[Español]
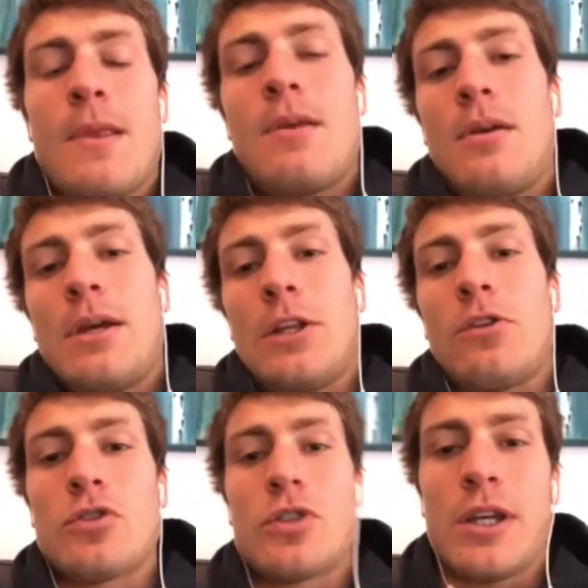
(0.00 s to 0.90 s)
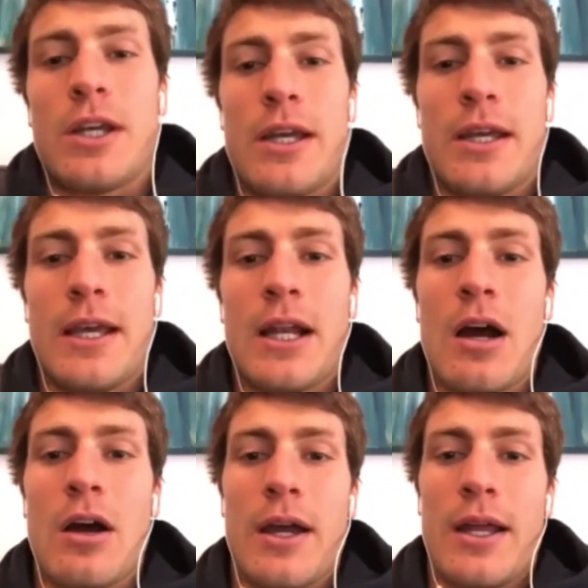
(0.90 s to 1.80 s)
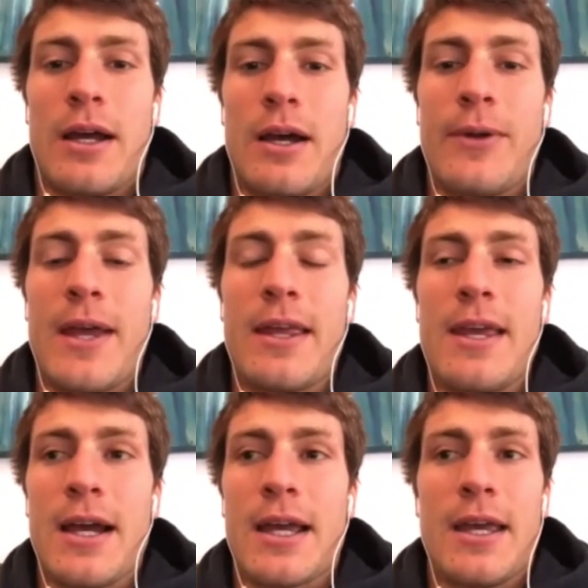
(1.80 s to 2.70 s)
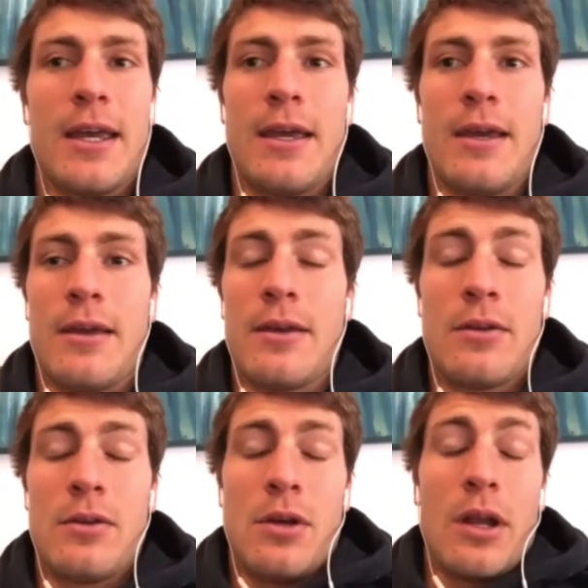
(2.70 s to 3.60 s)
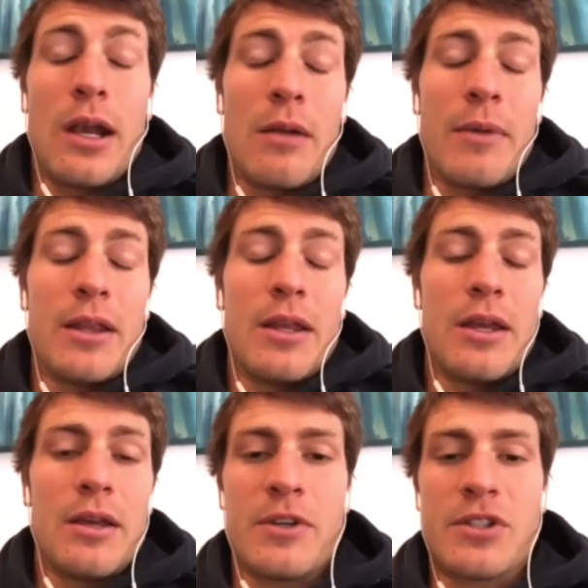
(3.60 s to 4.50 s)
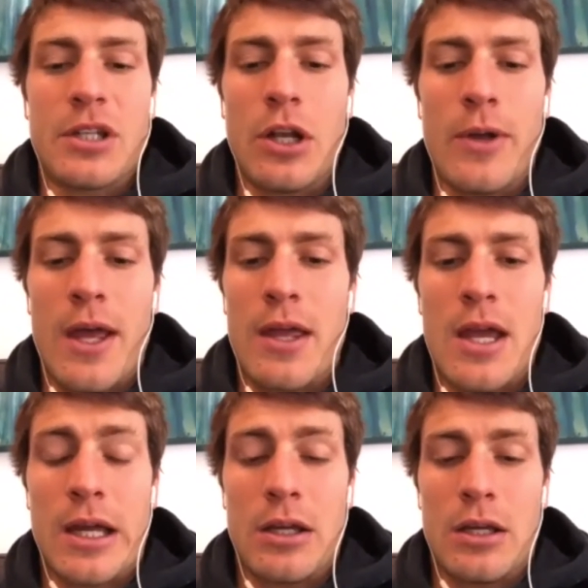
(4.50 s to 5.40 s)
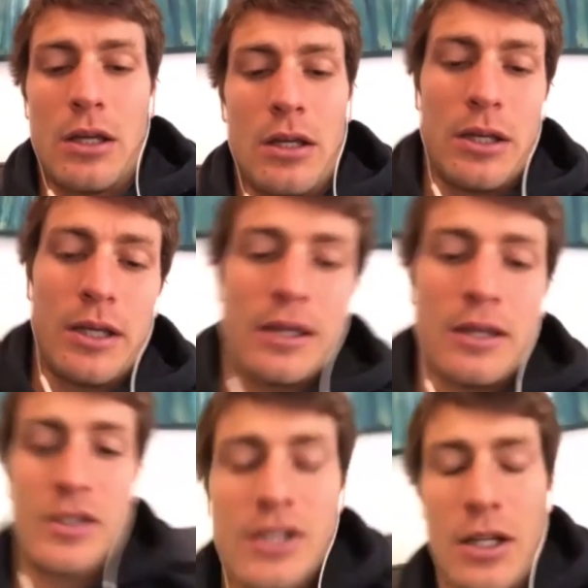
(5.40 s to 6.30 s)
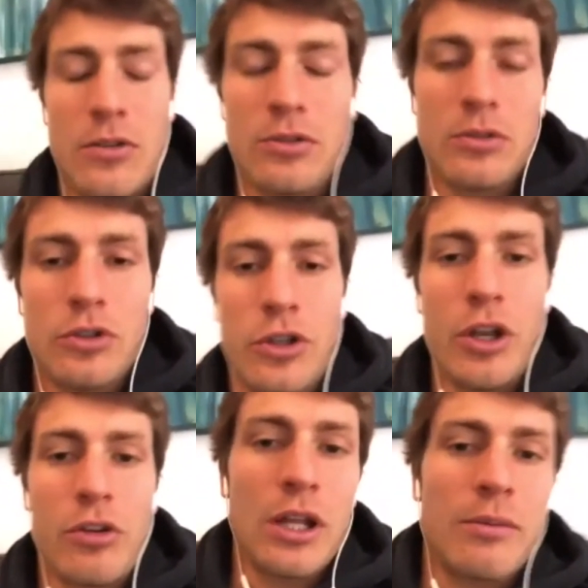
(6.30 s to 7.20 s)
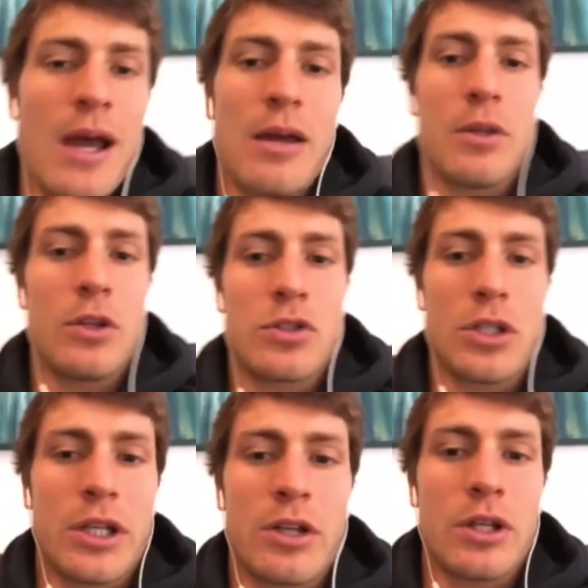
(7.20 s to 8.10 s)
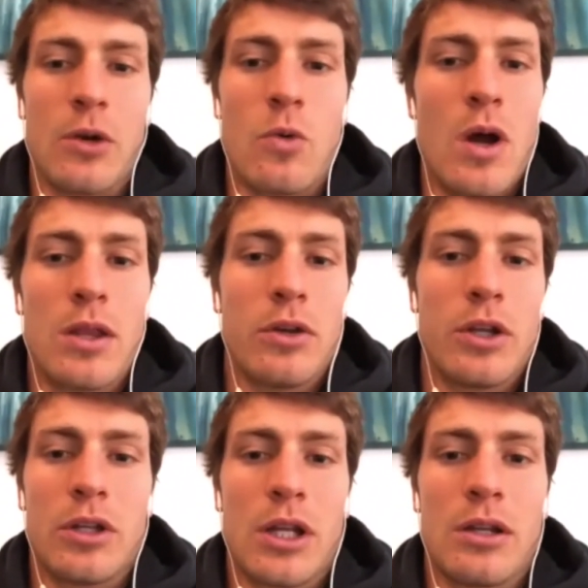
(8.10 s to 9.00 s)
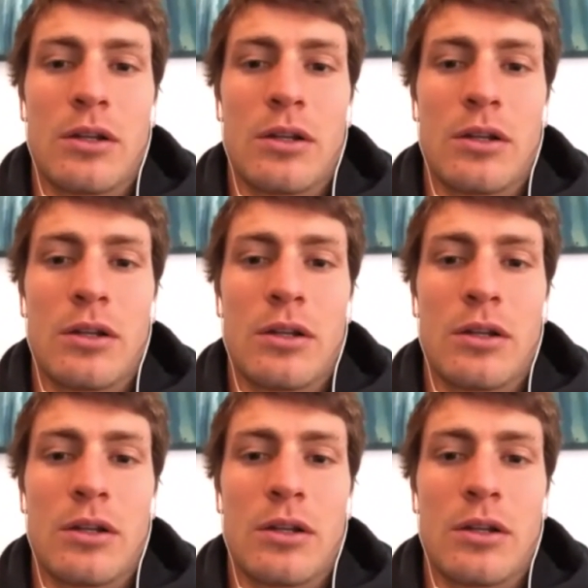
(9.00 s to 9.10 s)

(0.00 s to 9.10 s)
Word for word: Entonces era, era, había días que, realmente, me sincero, había días que, que, que, decía, no, no, no quiero estar más en Mendoza, quiero estar jugando, quiero estar en,